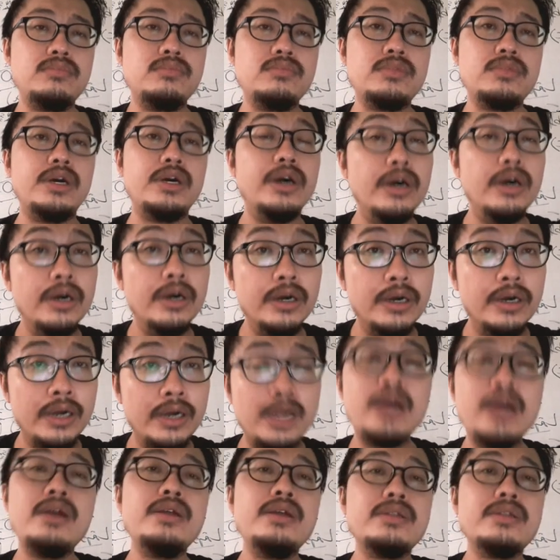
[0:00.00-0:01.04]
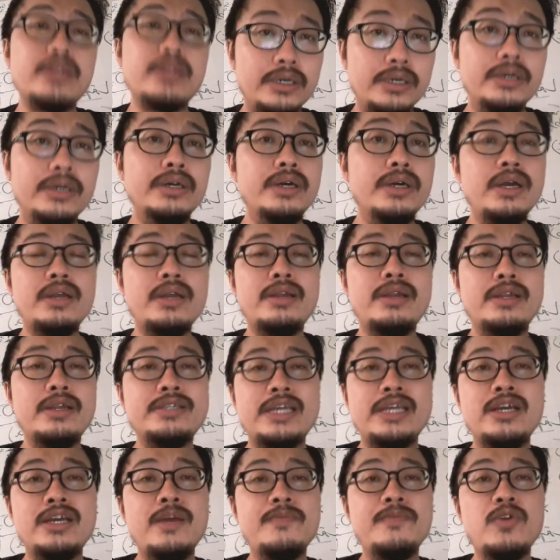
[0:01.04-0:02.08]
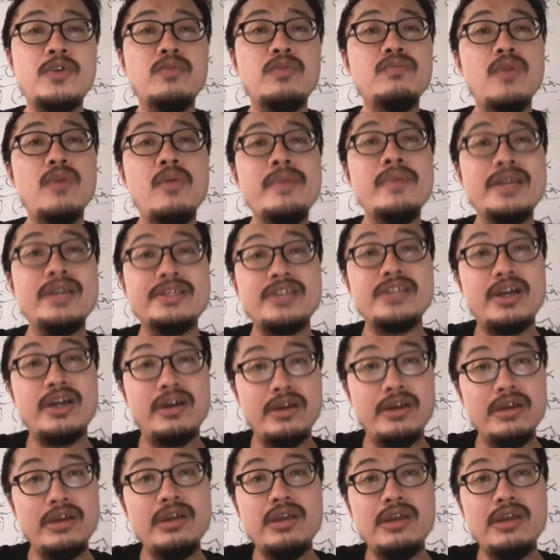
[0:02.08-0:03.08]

thường á thường á là nó sẽ góp chung bốn electron